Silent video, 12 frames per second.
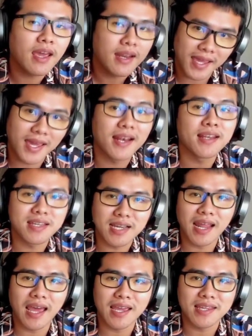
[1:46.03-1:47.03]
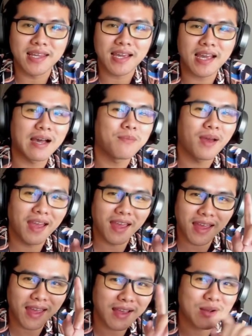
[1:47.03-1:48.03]
แทนเลยก็ได้นะครับ
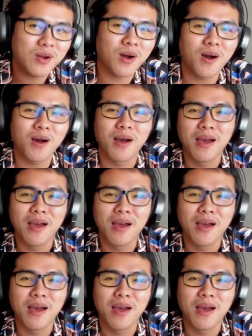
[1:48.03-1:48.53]
อ่าก็